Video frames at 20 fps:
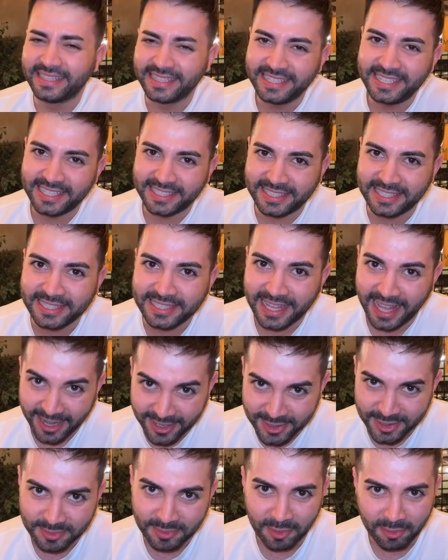Diyeceksiniz ya
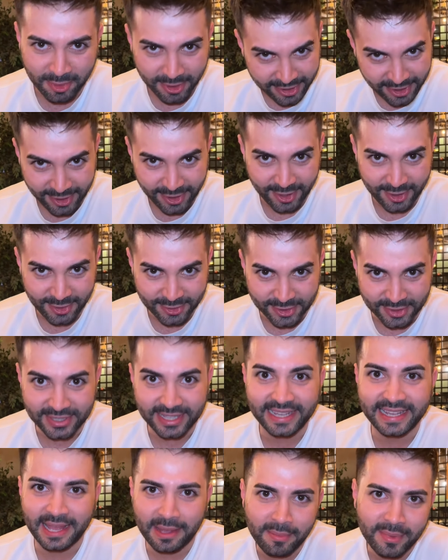Erzurum'a bu kadar geliyorsa da
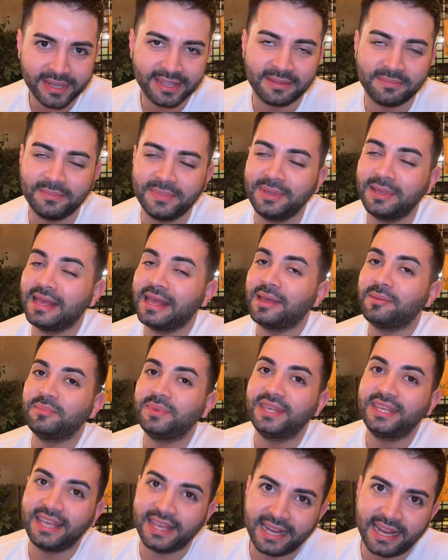yemedim mi? Bir
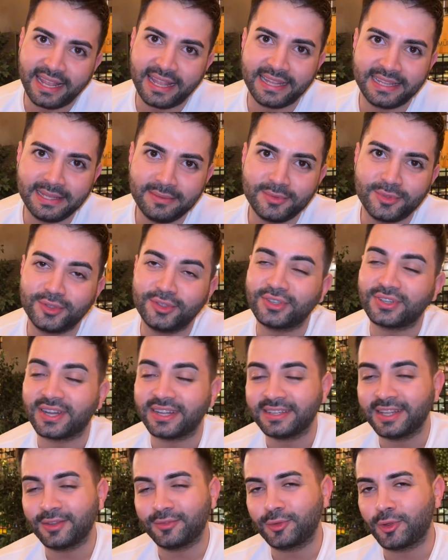kere yedim çünkü
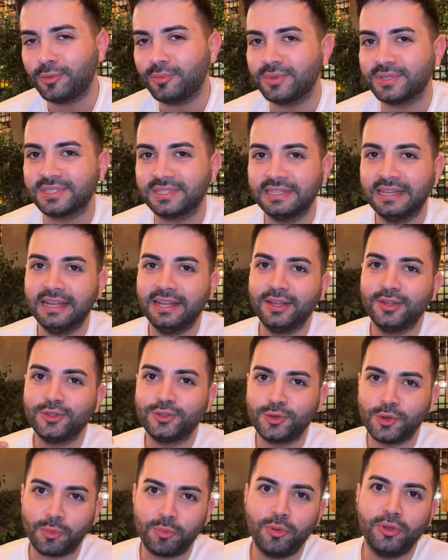kadayıf dolması
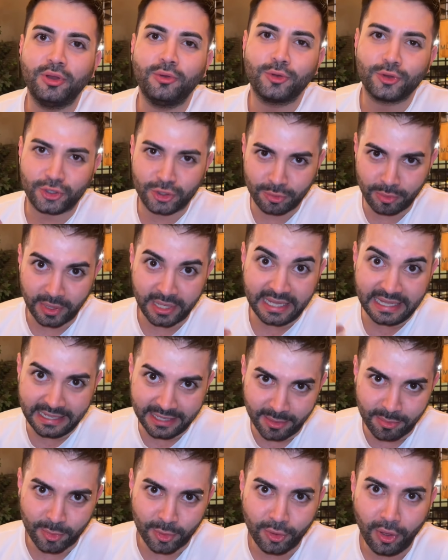çok böyle hoşuma
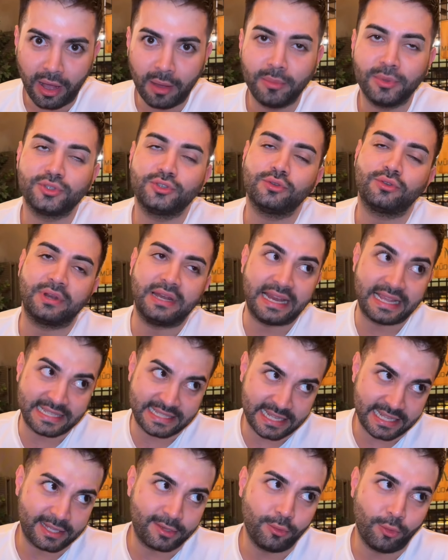gitmiyor ama çok
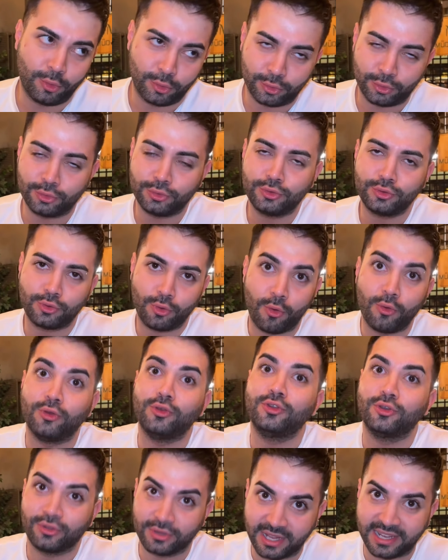lezzetli olduğunu
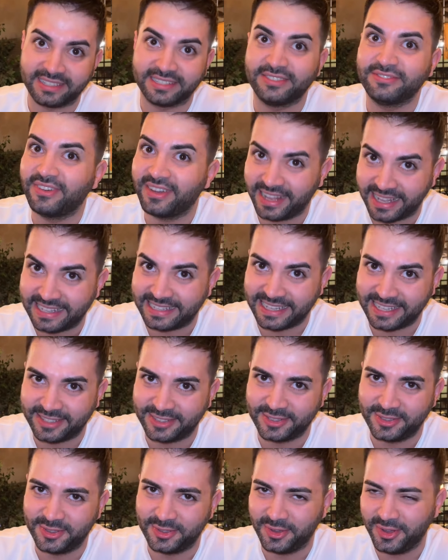söylüyorlar, rivayet
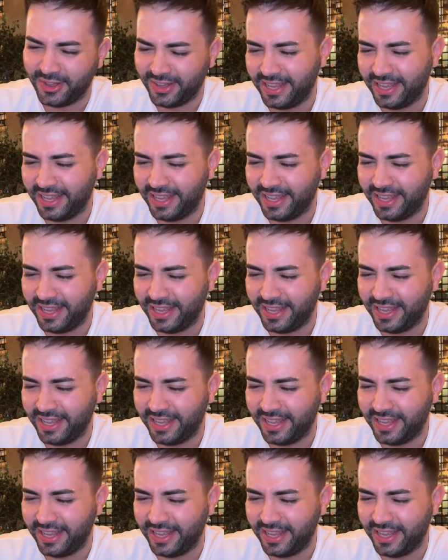ediliyor.